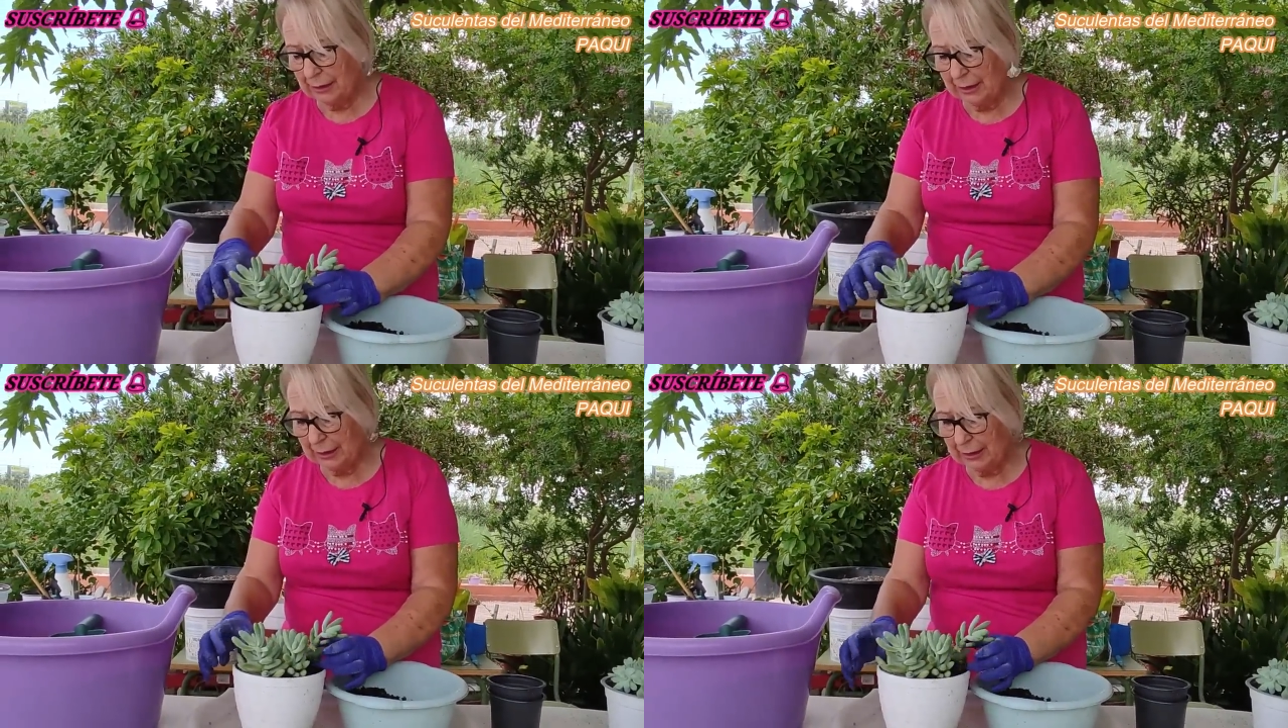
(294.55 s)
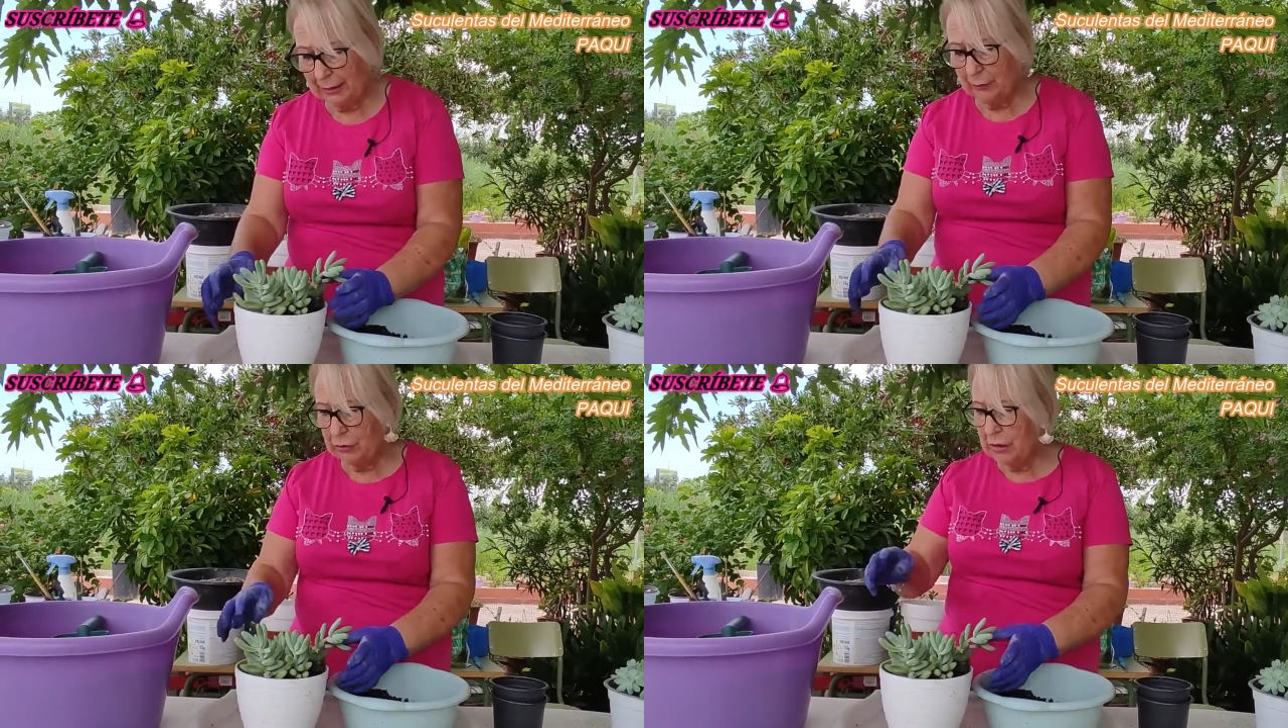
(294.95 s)

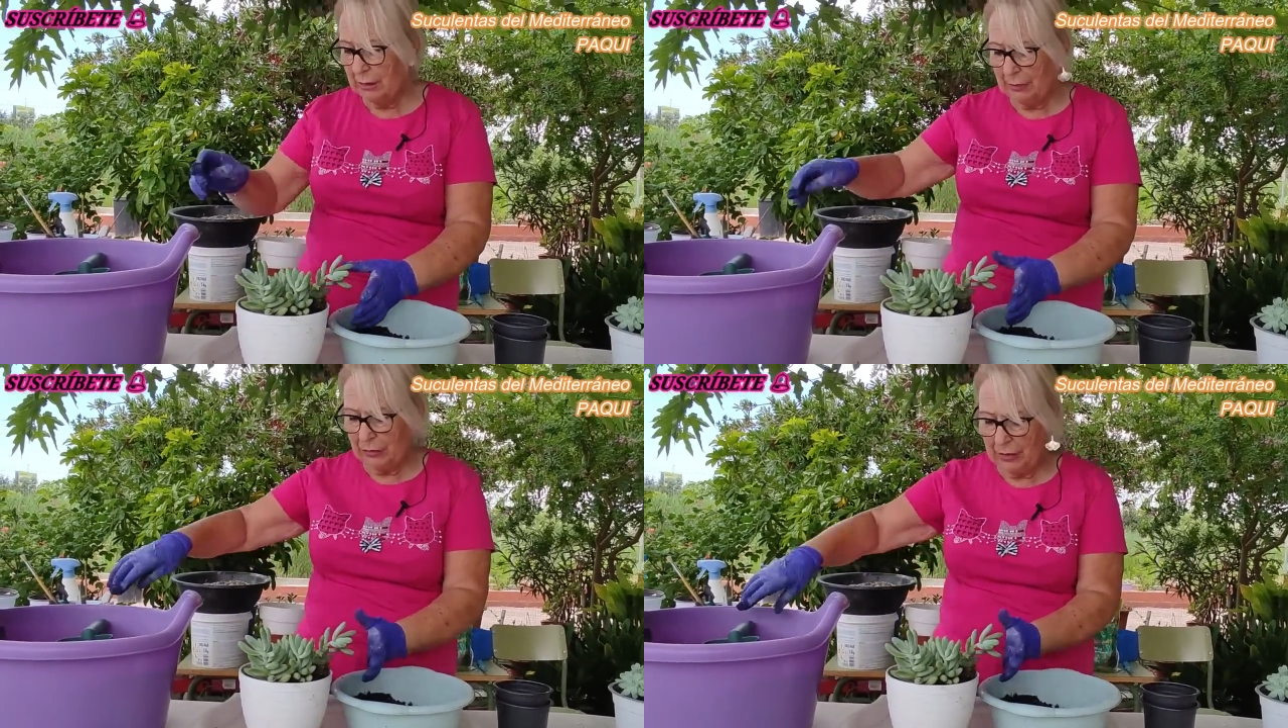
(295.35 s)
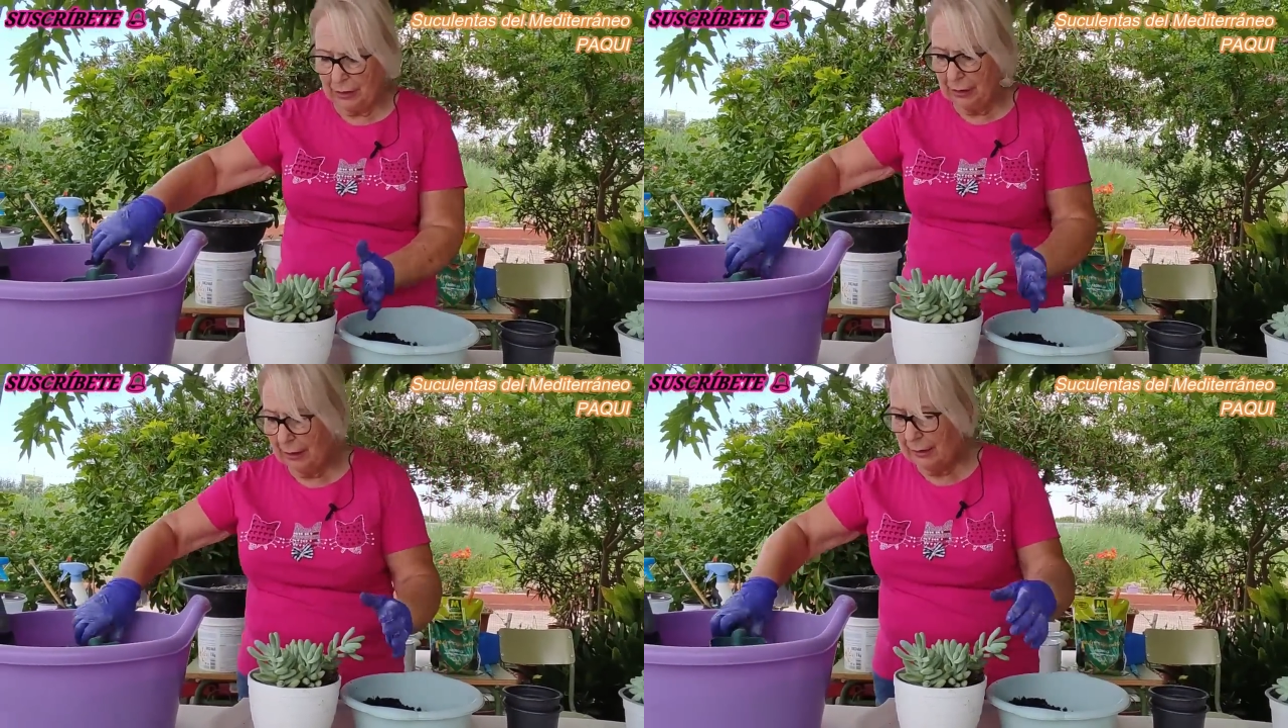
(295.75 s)
llenaremos la
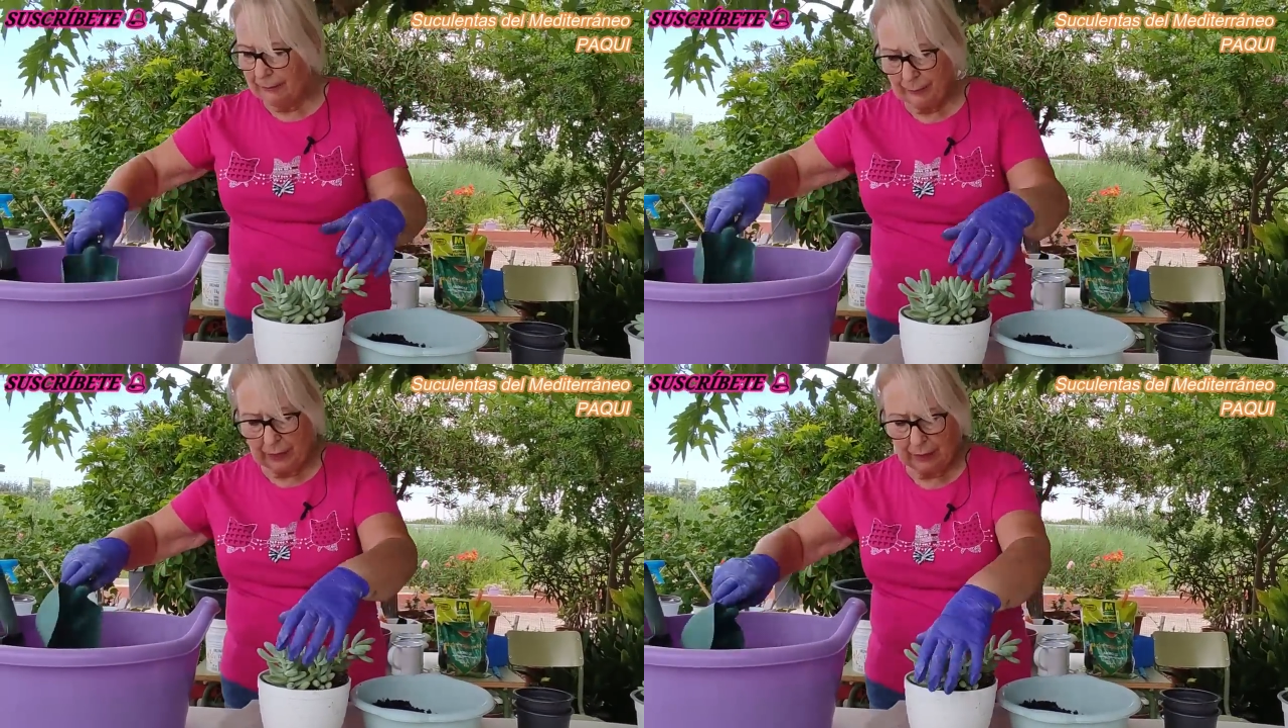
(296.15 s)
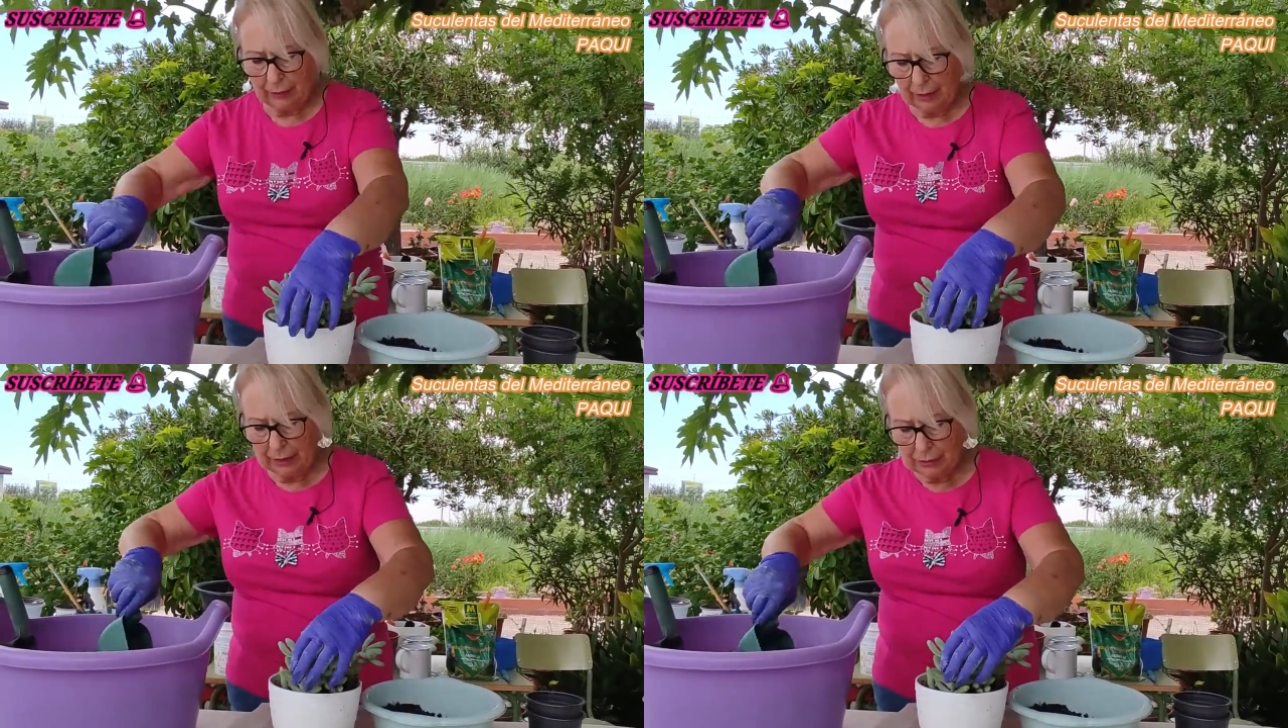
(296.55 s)
macetita y
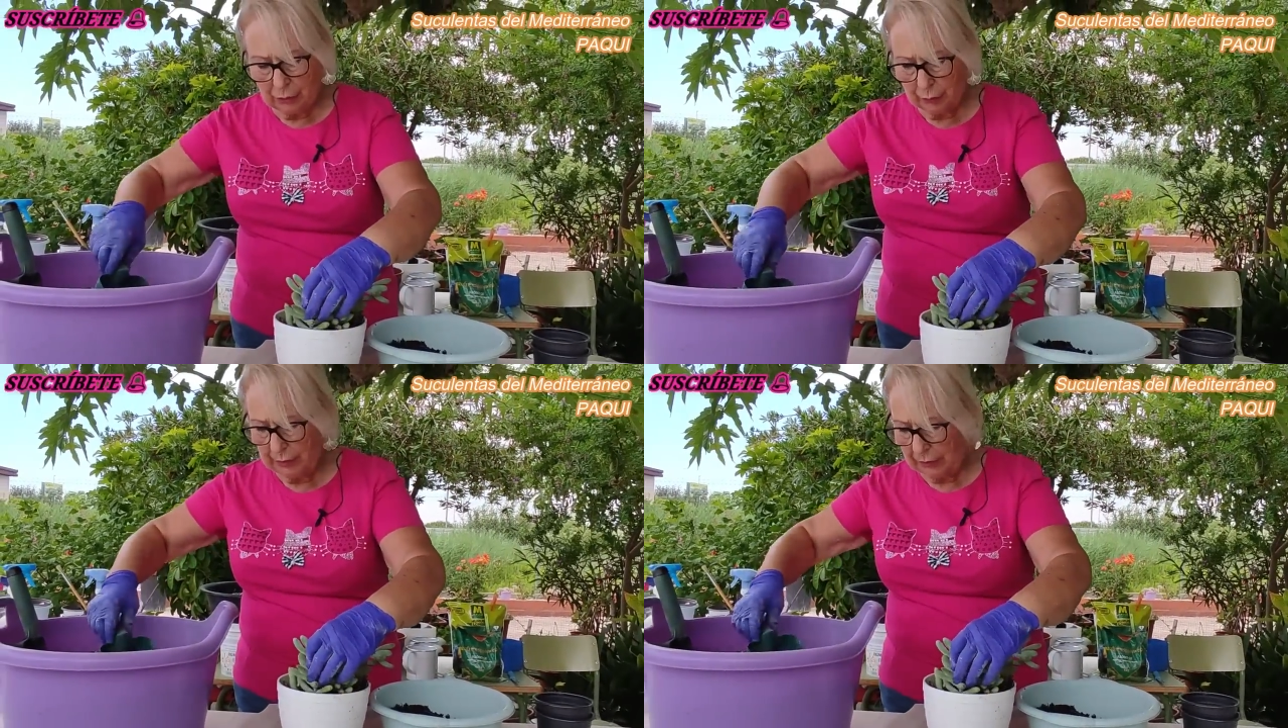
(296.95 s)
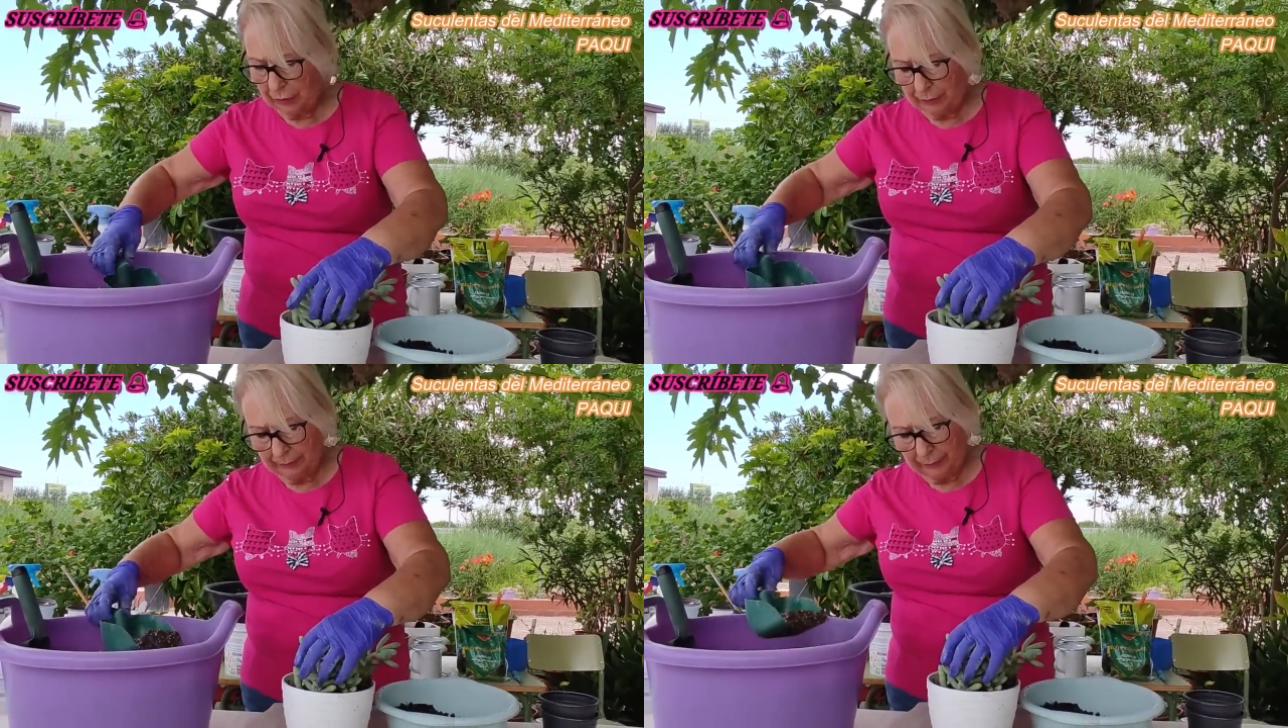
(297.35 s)
quedará estupendo,